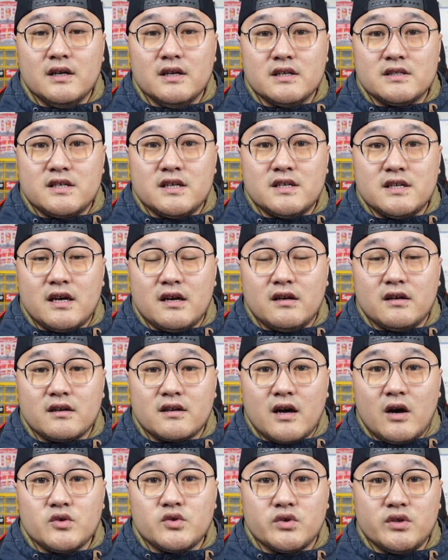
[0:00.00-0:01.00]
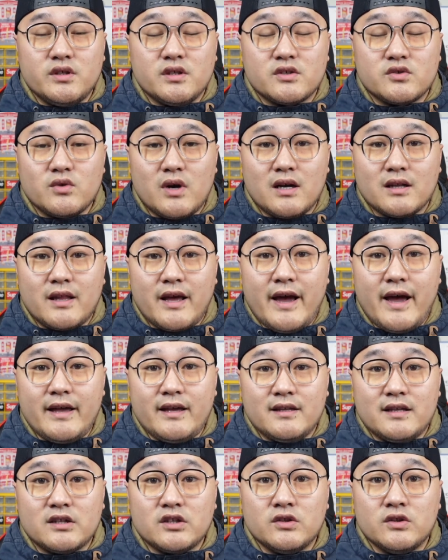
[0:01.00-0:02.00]
实际上，高准翼的状态
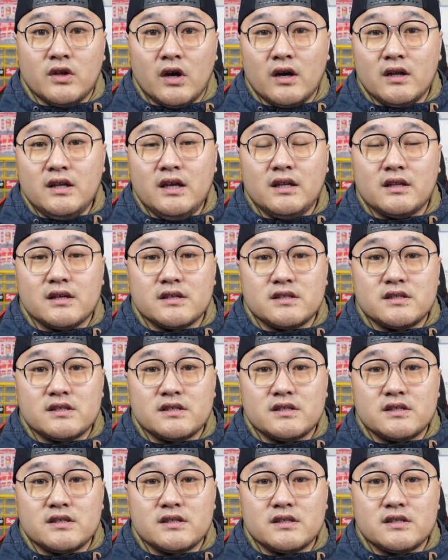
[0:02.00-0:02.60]
以他的能力呢，